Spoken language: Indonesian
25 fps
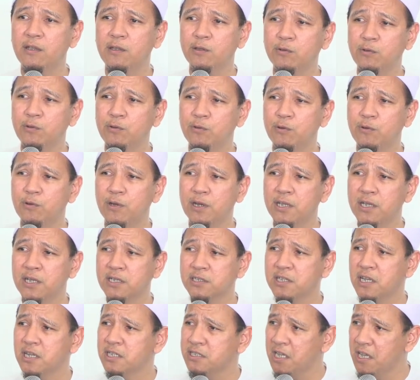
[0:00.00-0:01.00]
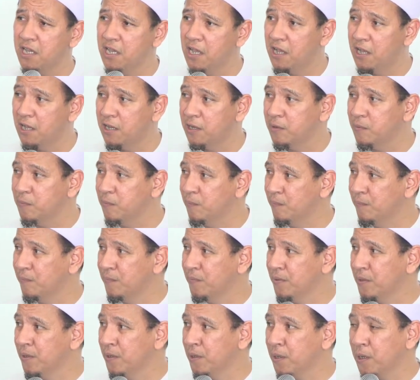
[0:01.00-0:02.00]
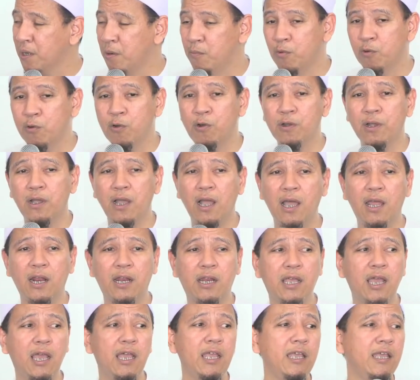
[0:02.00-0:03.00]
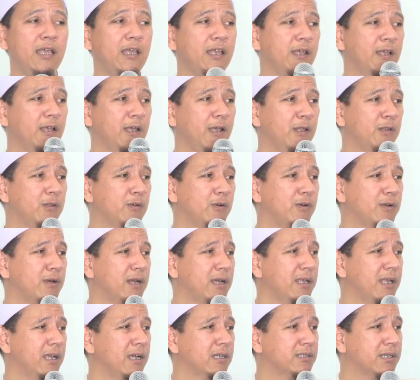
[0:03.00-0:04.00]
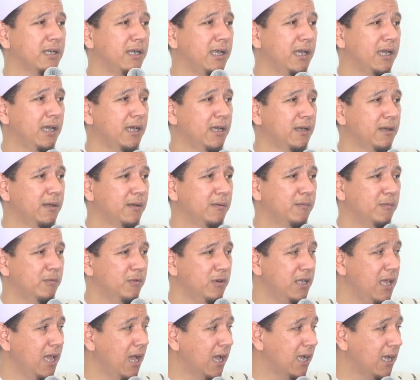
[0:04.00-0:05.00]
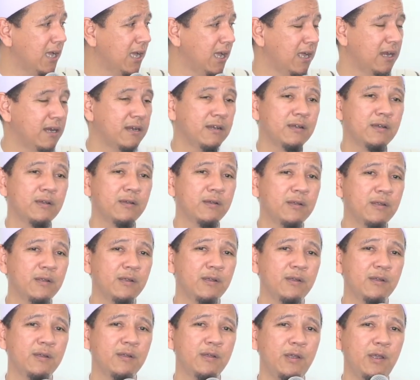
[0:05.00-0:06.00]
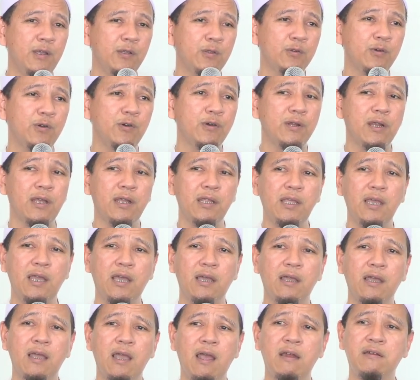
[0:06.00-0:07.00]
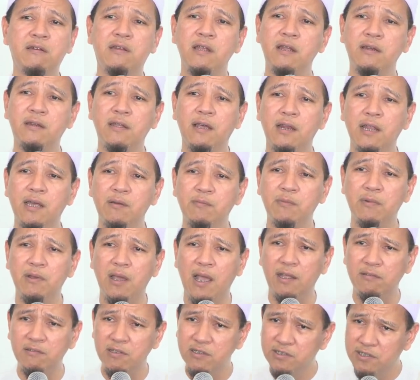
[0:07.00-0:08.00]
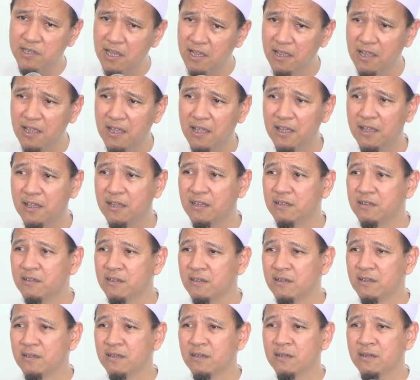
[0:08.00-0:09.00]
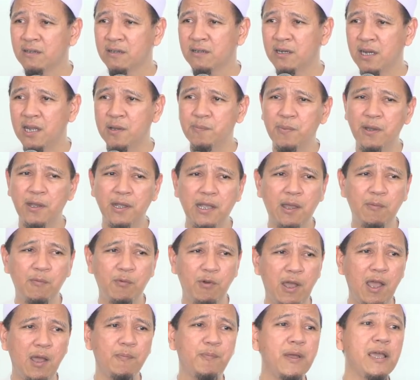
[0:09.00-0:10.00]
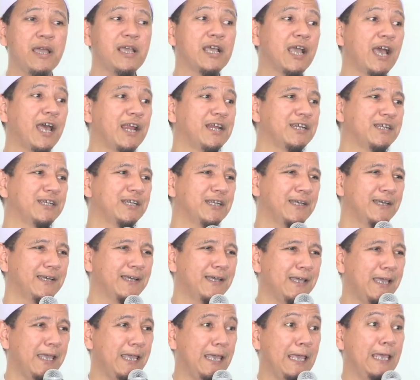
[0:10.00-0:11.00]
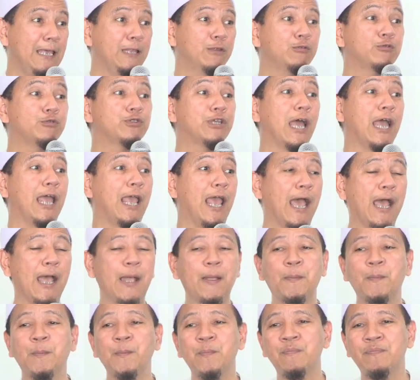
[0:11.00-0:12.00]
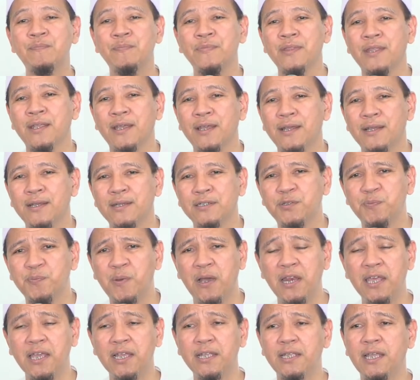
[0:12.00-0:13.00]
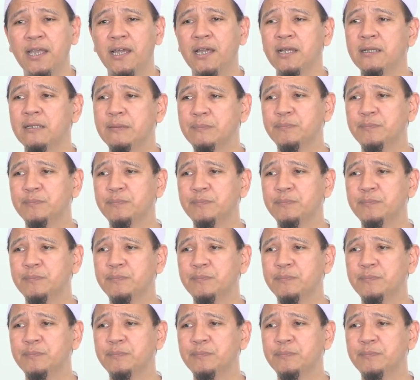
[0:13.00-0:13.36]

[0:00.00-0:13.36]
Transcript: itu orang yang saya sayang. Kamu kok nggak hargai itu orang yang saya muliakan. Itu orang yang ada dalam hati saya Kenapa kamu abaikan? Itu saya. Sebaliknya,